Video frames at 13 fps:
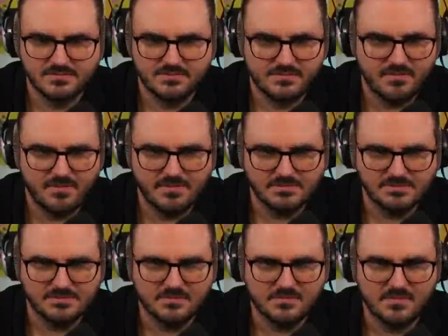Oh, ist jetzt
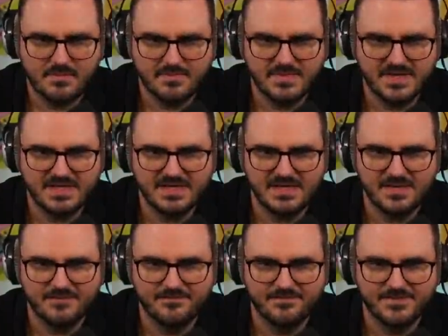weggelaufen. Nee, ah, nee, nee, sie
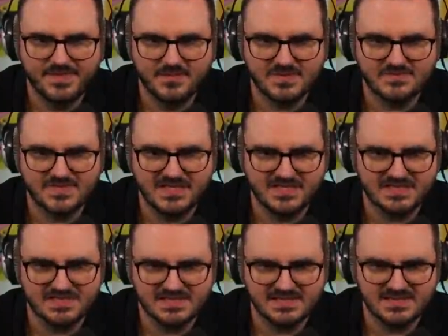ist hier. Die muss auf die andere
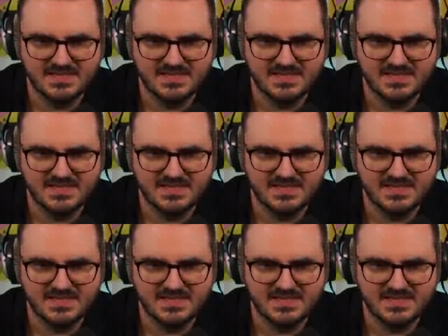Seite.